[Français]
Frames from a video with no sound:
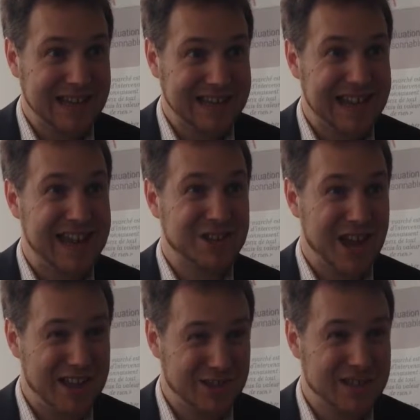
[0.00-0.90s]
est, en
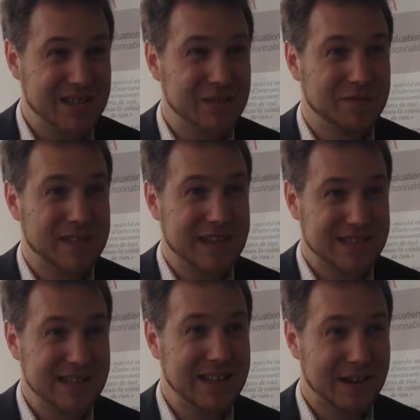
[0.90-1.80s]
charge des états
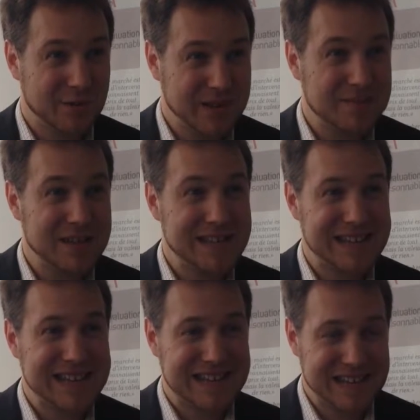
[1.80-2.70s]
financiers, de la
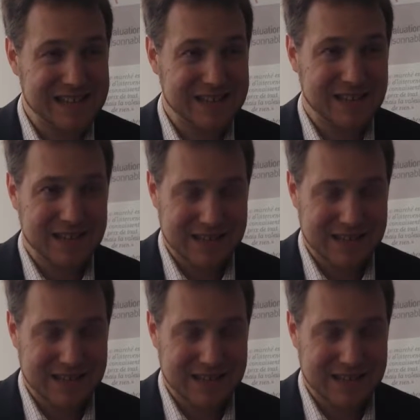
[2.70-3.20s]
comptabilité quitte,